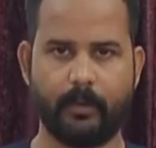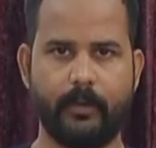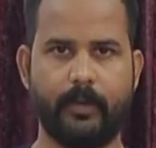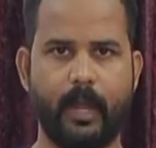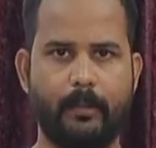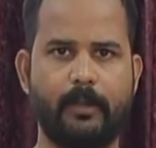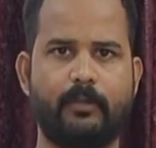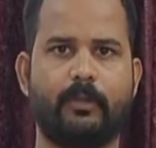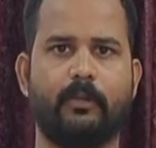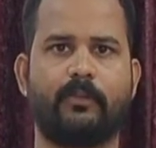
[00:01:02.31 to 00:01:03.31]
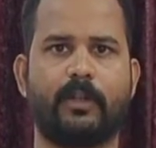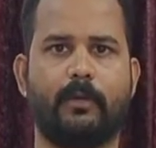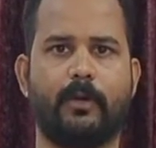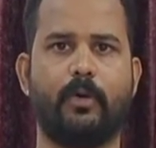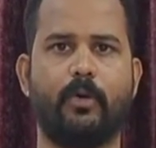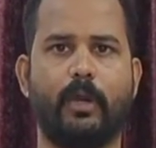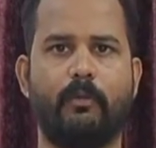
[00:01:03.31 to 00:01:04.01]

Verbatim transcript: नाभि से श्रवण होने